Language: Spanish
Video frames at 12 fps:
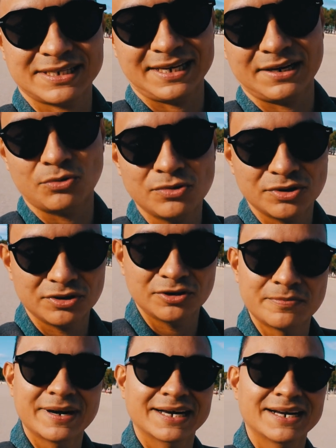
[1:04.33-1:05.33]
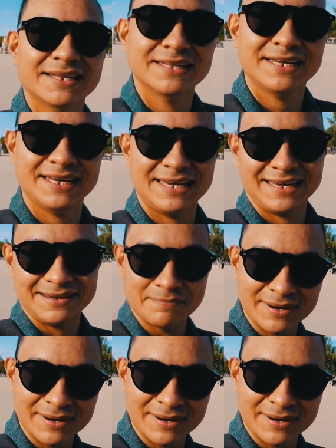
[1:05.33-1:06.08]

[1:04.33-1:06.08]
que es uno de los más grandes y